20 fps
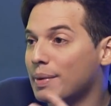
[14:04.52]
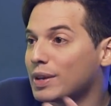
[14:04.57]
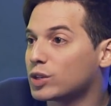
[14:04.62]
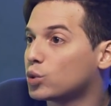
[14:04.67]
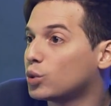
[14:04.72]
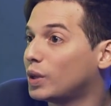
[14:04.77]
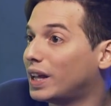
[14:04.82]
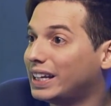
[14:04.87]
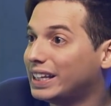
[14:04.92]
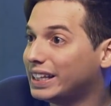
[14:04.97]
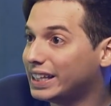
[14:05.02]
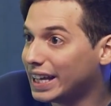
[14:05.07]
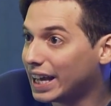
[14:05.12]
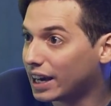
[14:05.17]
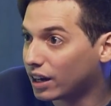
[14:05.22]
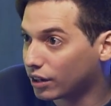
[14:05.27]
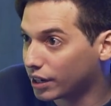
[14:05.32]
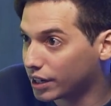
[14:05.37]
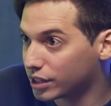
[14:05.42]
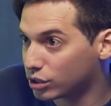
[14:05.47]
mí me ayuda a
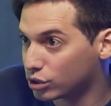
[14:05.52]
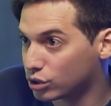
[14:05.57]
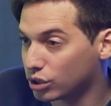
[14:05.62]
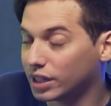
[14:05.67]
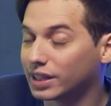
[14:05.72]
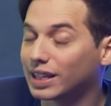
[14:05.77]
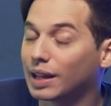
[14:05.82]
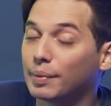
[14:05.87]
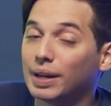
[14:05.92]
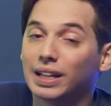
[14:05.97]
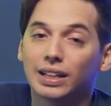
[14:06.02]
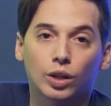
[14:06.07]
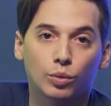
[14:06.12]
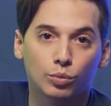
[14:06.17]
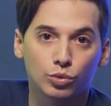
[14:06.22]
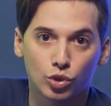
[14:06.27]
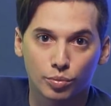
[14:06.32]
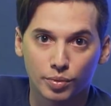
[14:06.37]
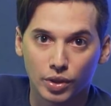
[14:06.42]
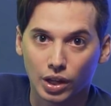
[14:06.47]
lidiar con eso. Yo le, también le tengo
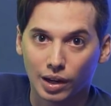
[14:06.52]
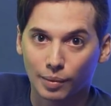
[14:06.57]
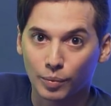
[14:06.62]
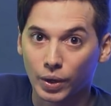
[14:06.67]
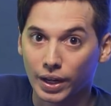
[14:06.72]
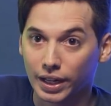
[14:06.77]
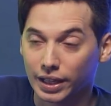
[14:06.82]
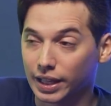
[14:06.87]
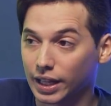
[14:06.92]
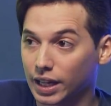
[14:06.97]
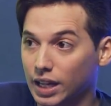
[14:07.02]
mucho miedo a la muerte.